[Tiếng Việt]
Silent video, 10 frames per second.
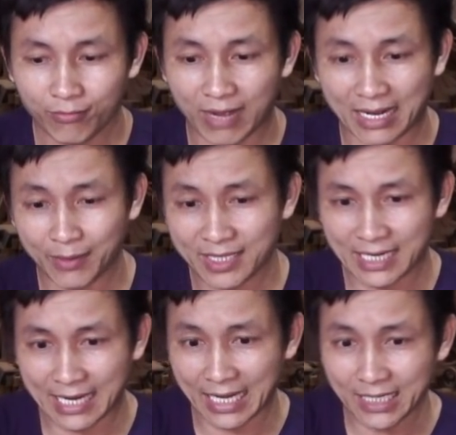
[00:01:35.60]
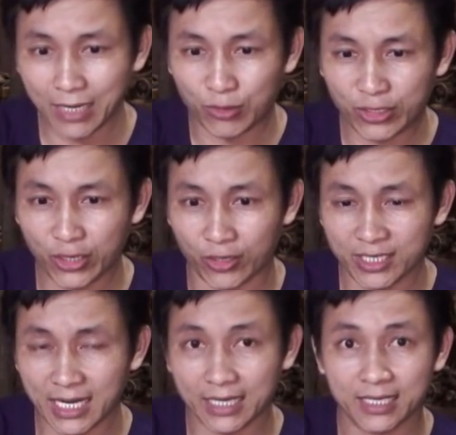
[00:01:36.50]
và các bạn sẽ cắt cái đầu nó nhọn
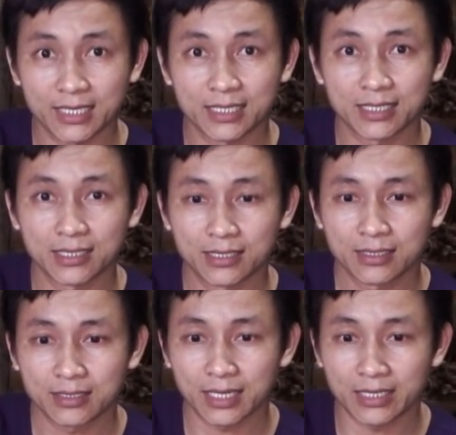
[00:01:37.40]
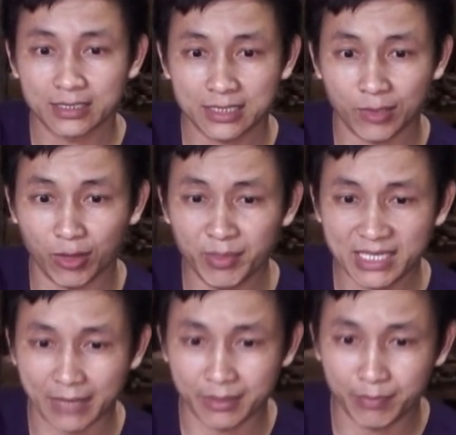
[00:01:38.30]
thế này đây sau đó
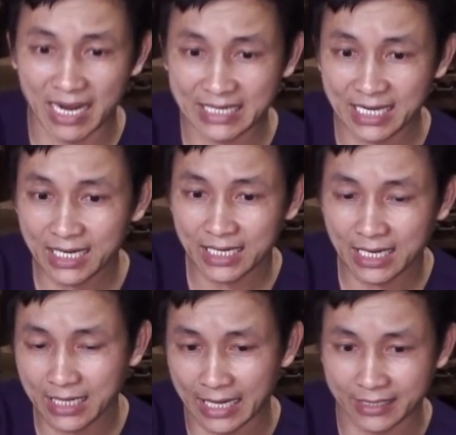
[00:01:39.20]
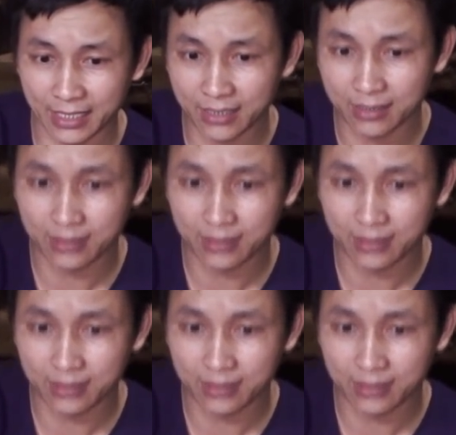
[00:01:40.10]
mình sẽ mài sắc cái, cái cảnh nhá ờ,